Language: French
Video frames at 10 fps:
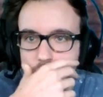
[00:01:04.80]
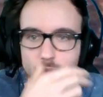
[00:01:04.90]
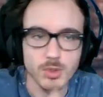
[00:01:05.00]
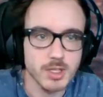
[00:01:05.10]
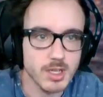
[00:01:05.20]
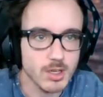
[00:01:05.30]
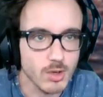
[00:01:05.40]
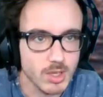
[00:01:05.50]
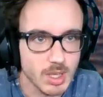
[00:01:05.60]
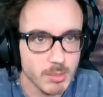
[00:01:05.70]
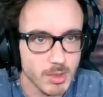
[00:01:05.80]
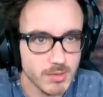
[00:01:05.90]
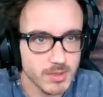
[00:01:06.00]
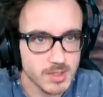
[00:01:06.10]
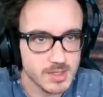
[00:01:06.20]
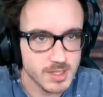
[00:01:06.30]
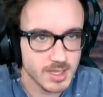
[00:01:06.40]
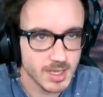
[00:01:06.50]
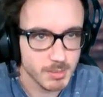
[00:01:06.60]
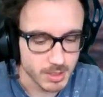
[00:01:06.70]
Oui, d'accord, ok. Ma vie, c'est
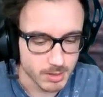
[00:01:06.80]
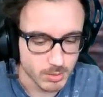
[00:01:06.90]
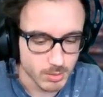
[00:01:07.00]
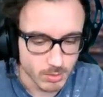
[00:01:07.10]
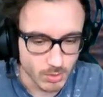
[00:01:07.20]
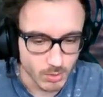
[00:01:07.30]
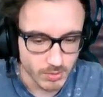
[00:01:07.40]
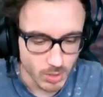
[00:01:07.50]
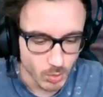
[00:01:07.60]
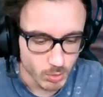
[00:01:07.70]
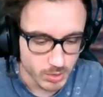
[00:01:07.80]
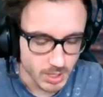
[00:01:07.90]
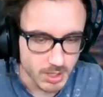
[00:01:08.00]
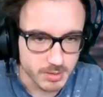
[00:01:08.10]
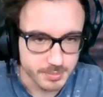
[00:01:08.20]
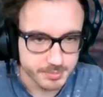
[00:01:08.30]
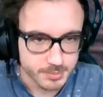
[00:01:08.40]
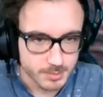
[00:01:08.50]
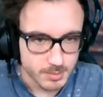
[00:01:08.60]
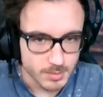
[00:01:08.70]
de la merde. Donc, on va aller au motel.
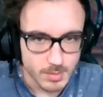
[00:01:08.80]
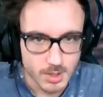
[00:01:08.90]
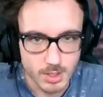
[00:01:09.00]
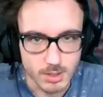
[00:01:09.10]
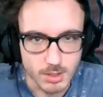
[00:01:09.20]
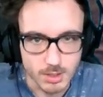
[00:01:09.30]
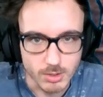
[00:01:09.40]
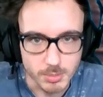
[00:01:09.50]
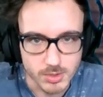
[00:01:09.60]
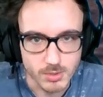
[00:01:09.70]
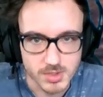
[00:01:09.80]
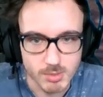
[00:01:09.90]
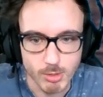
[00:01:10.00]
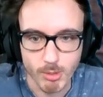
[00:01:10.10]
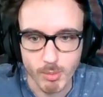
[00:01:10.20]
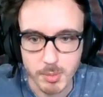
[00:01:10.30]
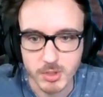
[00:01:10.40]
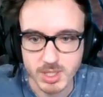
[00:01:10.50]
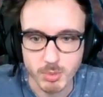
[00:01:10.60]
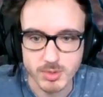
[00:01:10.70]
Euh, parce que visiblement, même
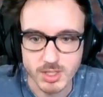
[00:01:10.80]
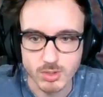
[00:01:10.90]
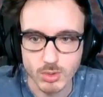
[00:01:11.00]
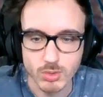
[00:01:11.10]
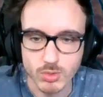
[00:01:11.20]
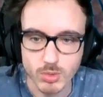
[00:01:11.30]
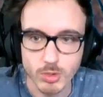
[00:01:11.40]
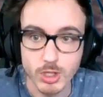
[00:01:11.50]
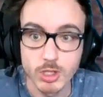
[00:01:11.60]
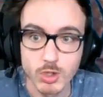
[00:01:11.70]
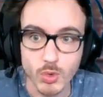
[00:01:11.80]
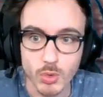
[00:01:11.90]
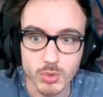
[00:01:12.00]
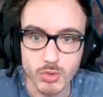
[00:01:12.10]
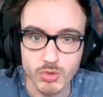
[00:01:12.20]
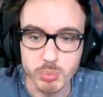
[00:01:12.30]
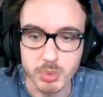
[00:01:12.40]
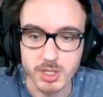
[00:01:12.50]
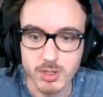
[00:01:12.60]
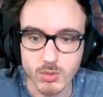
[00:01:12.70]
en tapant ça sur YouTube, on ne trouve
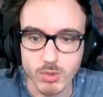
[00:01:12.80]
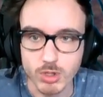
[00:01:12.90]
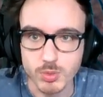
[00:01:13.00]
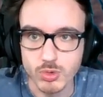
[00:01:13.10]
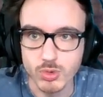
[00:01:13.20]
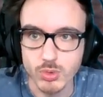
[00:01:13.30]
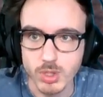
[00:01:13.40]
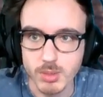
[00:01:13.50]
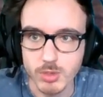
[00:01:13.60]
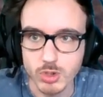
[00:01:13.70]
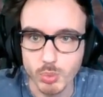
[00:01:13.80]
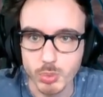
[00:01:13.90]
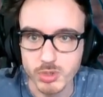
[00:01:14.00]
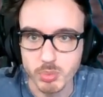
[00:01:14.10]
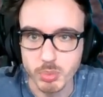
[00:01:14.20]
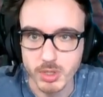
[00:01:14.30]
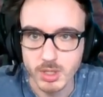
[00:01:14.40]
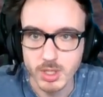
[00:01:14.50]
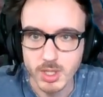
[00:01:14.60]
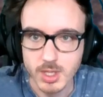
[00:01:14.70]
pas. Ou alors je me suis gouré, mais je ne pense
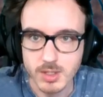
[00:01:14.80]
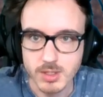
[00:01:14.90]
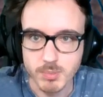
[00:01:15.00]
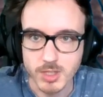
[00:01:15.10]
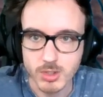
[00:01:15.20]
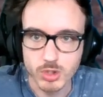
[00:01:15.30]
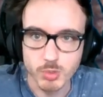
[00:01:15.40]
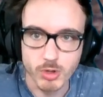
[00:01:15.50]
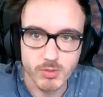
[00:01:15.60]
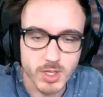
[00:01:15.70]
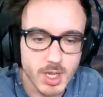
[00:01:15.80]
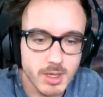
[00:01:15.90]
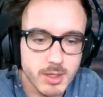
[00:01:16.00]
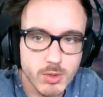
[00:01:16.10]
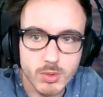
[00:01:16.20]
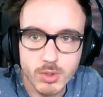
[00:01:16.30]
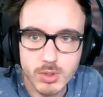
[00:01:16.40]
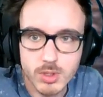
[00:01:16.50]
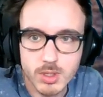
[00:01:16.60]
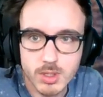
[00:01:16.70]
pas. Si, Peut-être que je peux enlever LDOE.
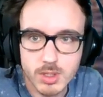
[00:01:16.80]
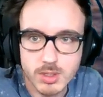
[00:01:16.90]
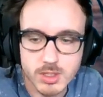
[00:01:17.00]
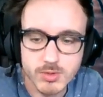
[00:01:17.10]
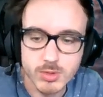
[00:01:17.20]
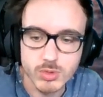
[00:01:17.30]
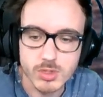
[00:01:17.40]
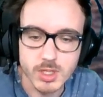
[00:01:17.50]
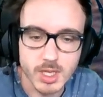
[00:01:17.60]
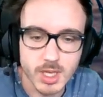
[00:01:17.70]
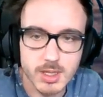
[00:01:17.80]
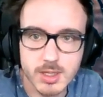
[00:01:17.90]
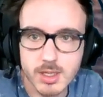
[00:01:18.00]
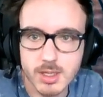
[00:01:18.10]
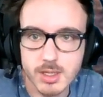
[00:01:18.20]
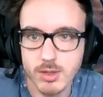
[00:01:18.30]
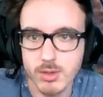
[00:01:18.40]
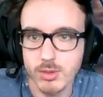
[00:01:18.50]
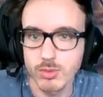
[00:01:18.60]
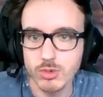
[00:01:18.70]
Si je fais juste raid et
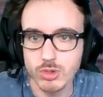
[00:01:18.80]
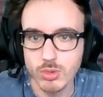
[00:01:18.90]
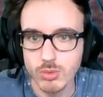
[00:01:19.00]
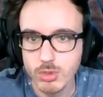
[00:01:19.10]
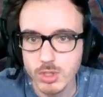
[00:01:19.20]
euh, non chelou.